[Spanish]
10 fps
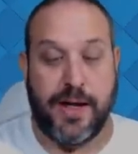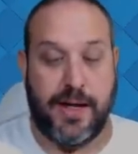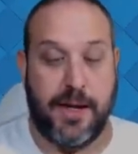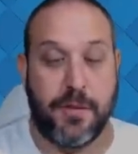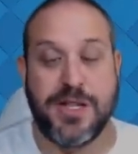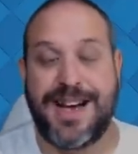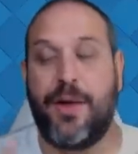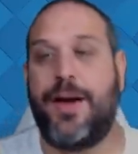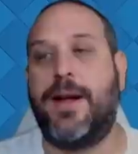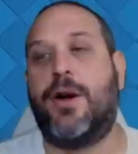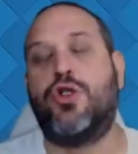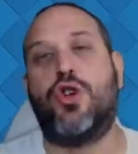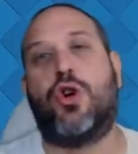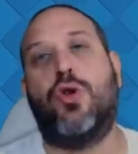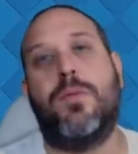y hemos llegado a Arena
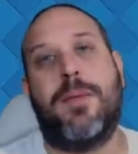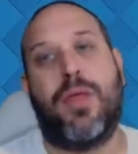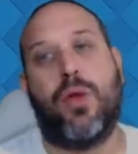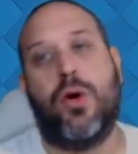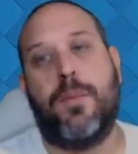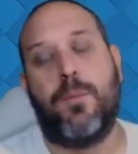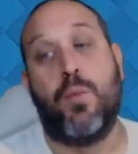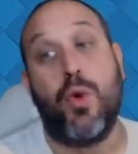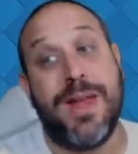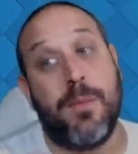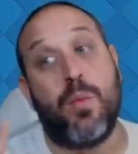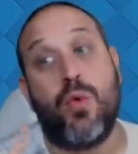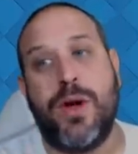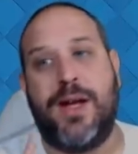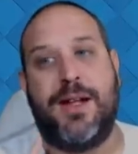8 con un mazo muy,
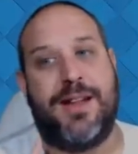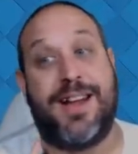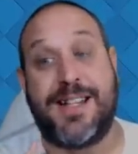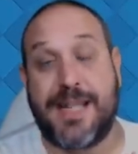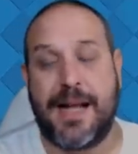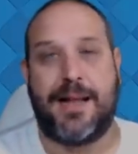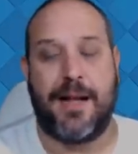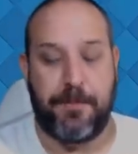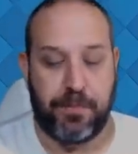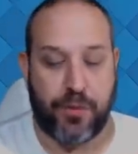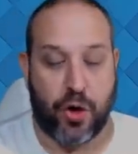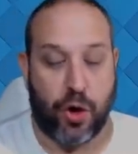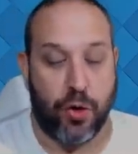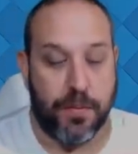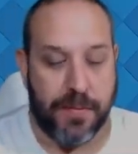muy interesante,
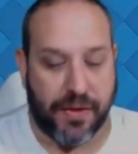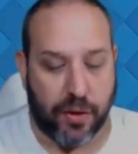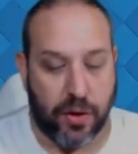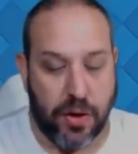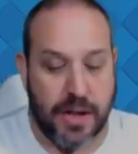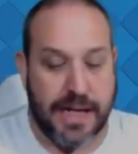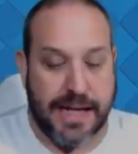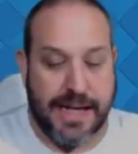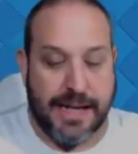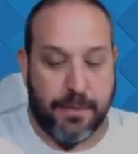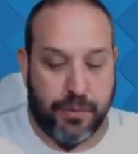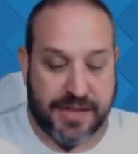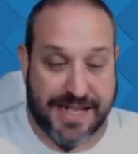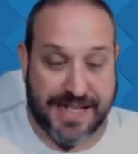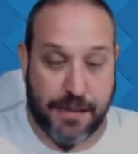con un mazo...
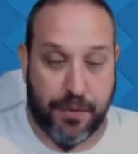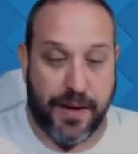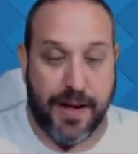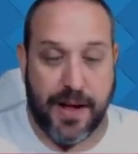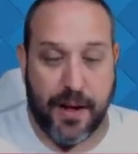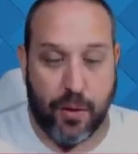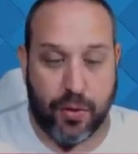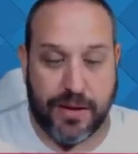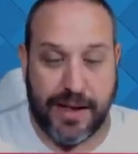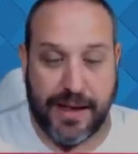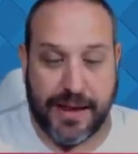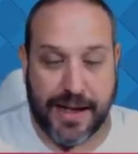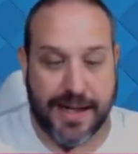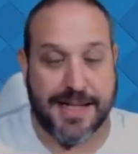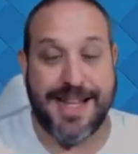Pues que se puede
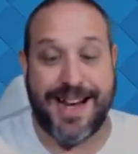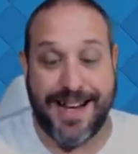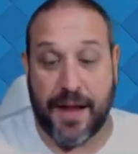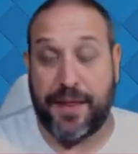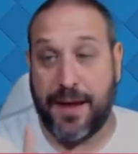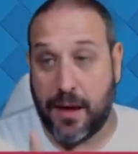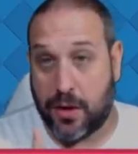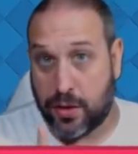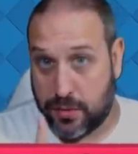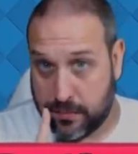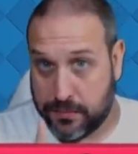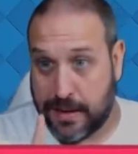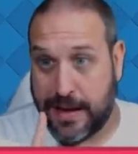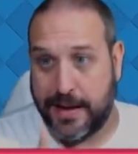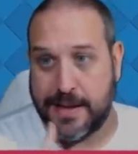utilizar desde Arena 5,
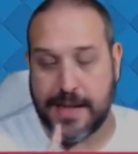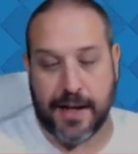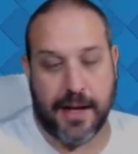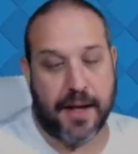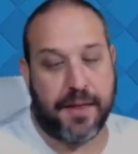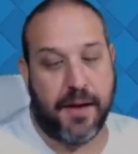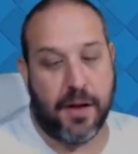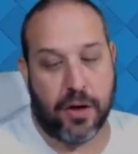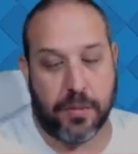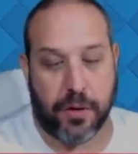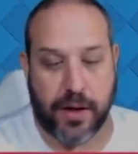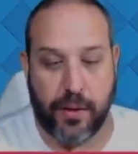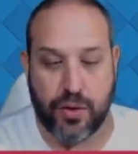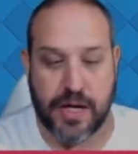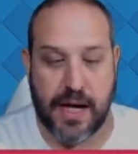¿vale? Desde Arena 5, porque
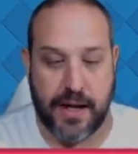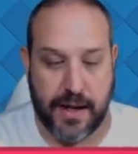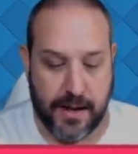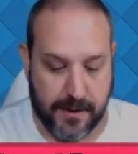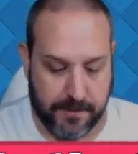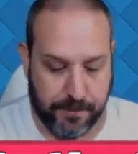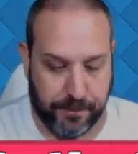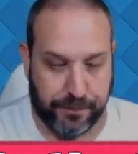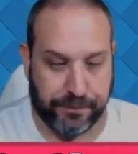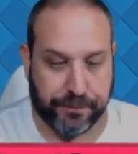usa em,